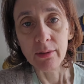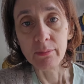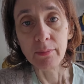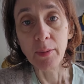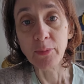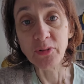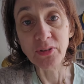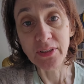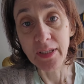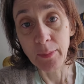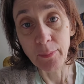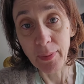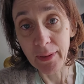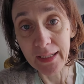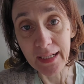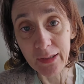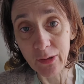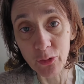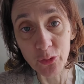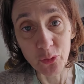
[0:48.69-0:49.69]
même si tu n'aimes pas
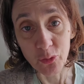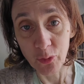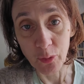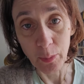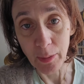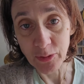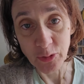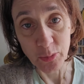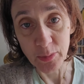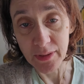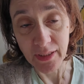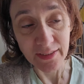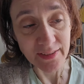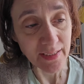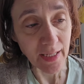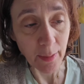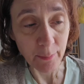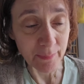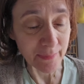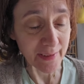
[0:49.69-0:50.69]
quelqu'un, tu ne fais pas subir
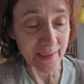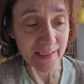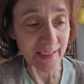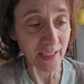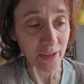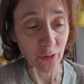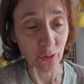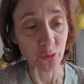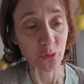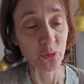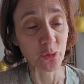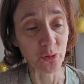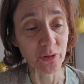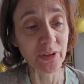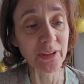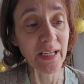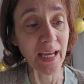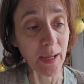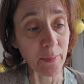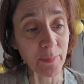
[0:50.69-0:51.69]
ça, mais là, quand tu
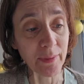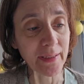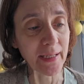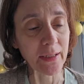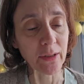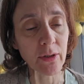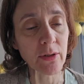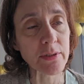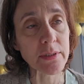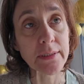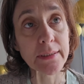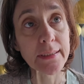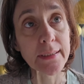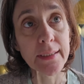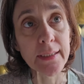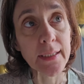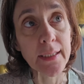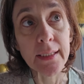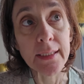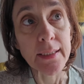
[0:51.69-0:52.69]
dis aimer quelqu'un, c'est
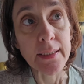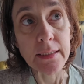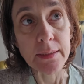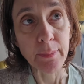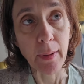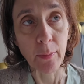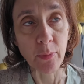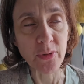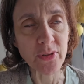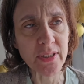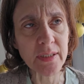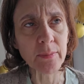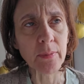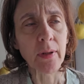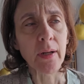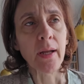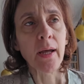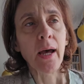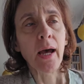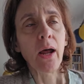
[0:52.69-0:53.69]
pas
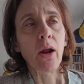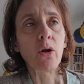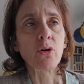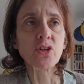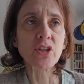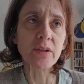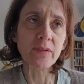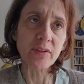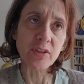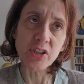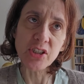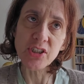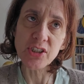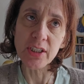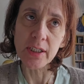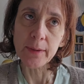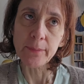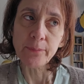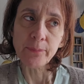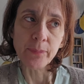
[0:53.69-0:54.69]
possible. Alors je
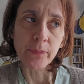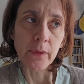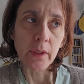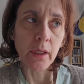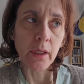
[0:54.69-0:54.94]
réfléchissais.